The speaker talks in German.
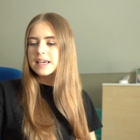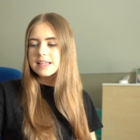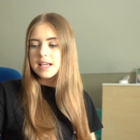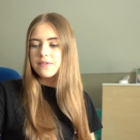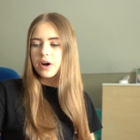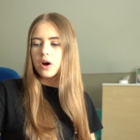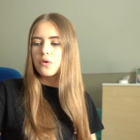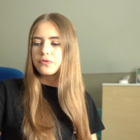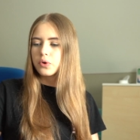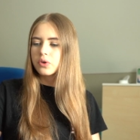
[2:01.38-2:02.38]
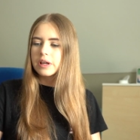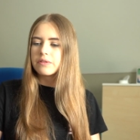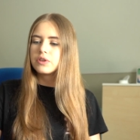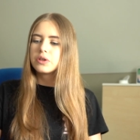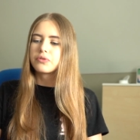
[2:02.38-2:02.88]
gehe jetzt einfach auf
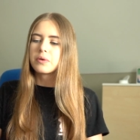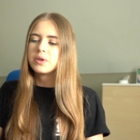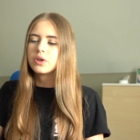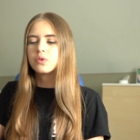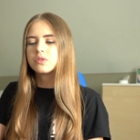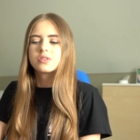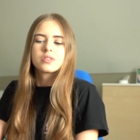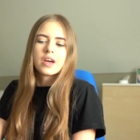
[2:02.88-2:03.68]
irgendein Video von mir und,